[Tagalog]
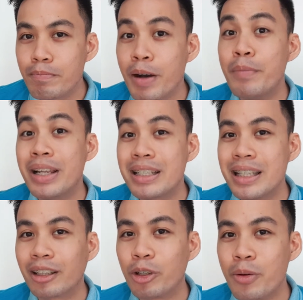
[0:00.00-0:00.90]
Mabilis
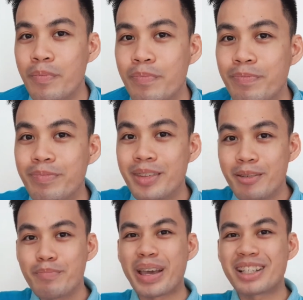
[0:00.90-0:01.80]
lang to.
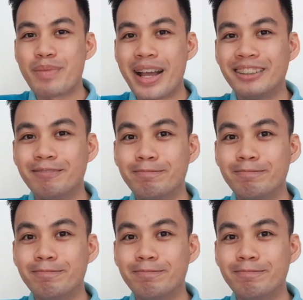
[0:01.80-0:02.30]
Pexman.